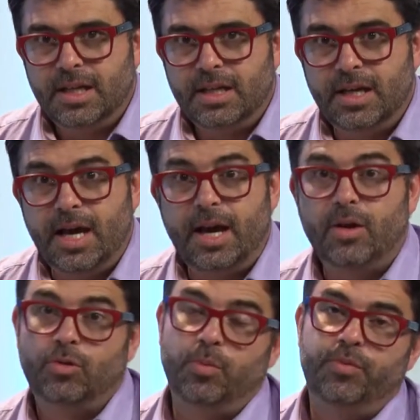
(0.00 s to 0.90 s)
E é,
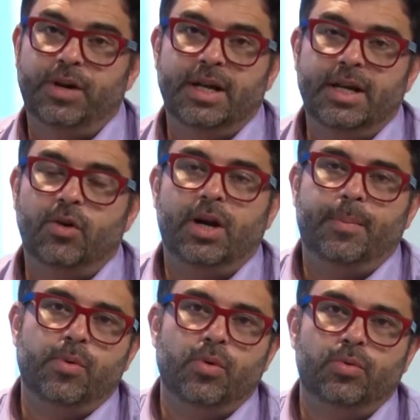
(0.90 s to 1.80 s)
como falei agora há
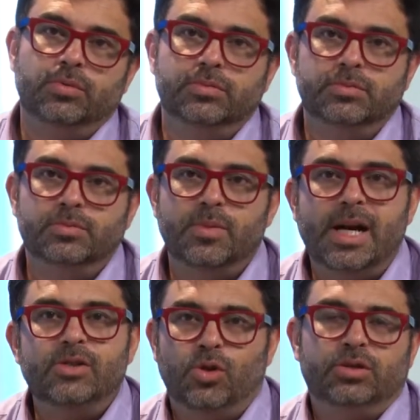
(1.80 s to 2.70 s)
pouco,
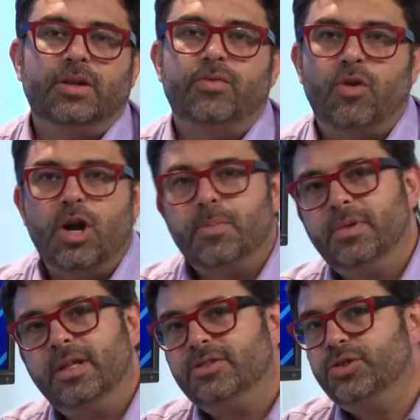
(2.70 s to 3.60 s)
mais outra
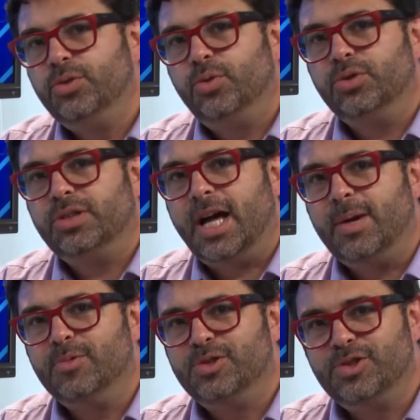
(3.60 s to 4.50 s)
forma de
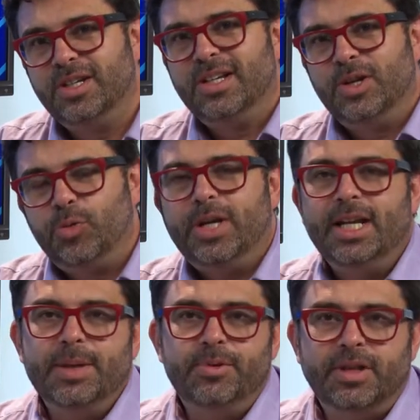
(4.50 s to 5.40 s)
encontrarmos o
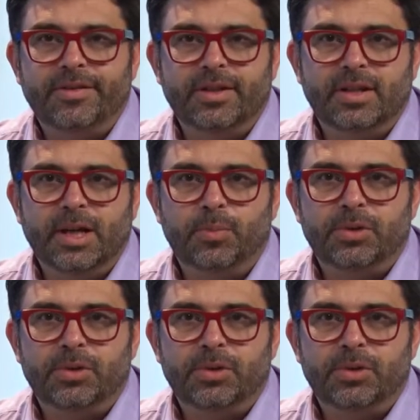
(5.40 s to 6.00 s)
equilíbrio na vida, né?